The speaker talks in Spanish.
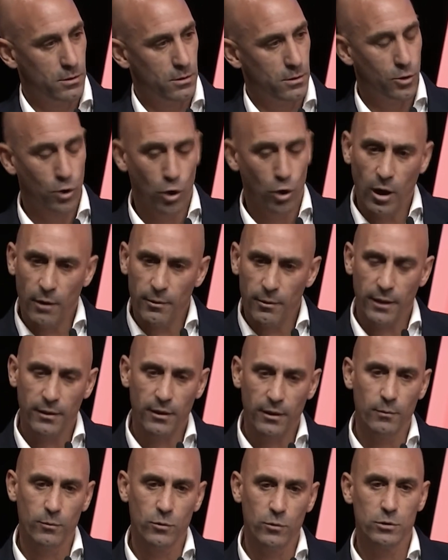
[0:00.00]
Nos
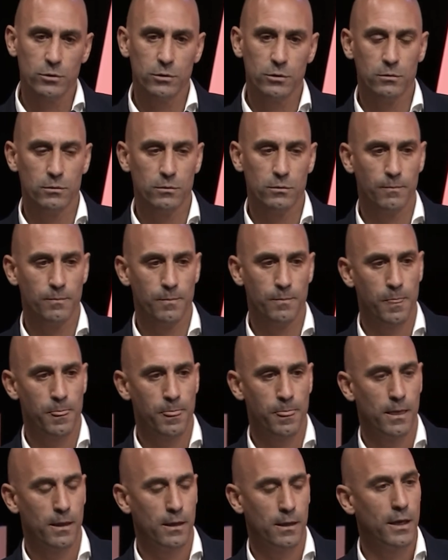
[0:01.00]
abrazamos
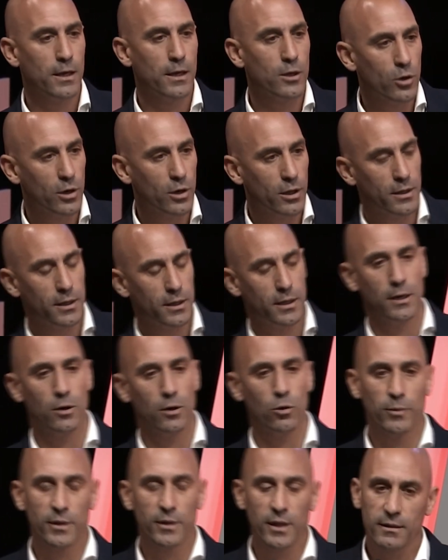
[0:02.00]
y yo le dije,
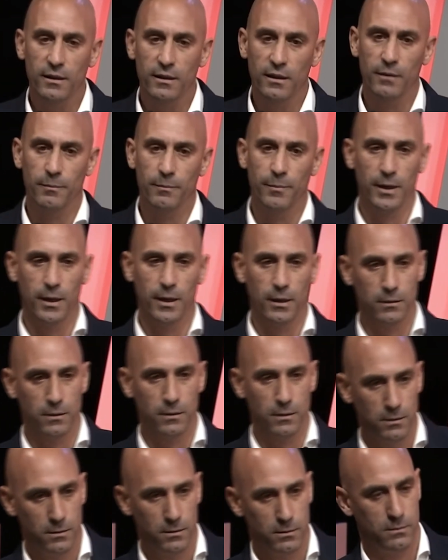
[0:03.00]
olvídate del penalti.
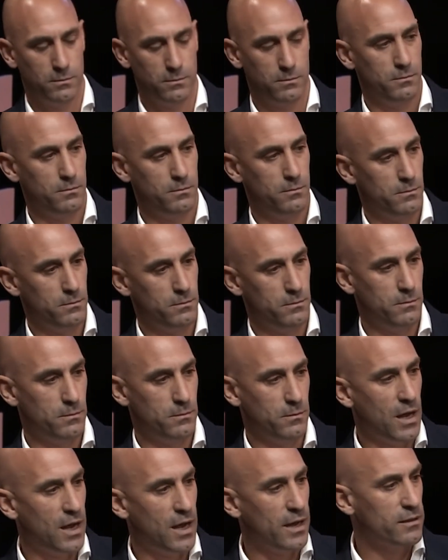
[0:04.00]

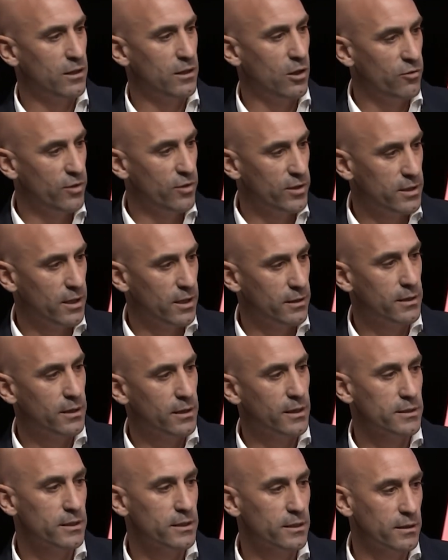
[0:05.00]
Ha estado
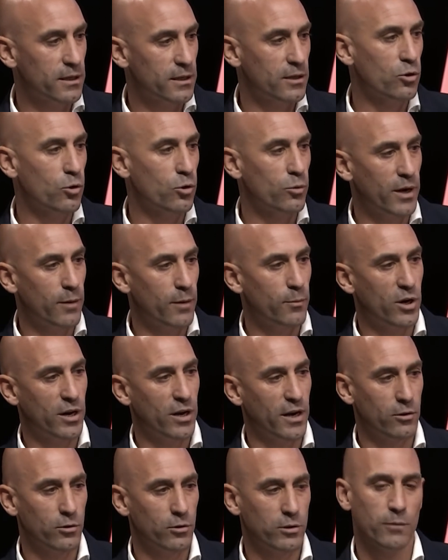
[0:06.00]
fantástica, sin ti no hubiéramos
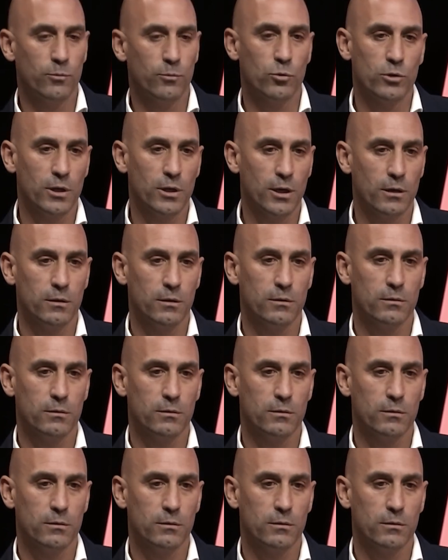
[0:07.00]
ganado este mundial.